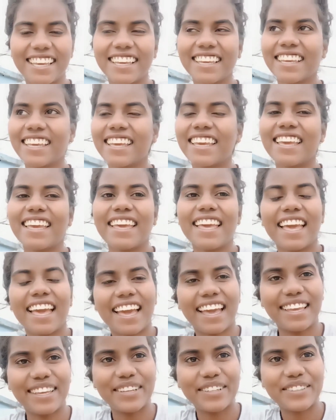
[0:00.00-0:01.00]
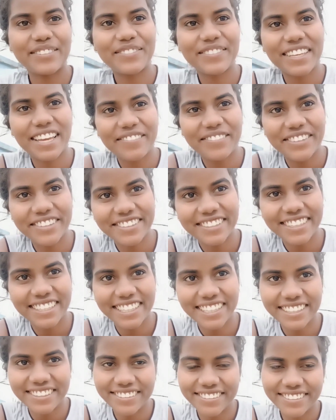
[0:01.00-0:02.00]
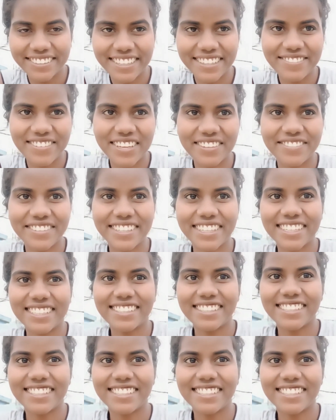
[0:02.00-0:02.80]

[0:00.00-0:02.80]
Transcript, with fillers: आई होप कि आप लोग ठीक होंगे मैं भी अच्छी हूँ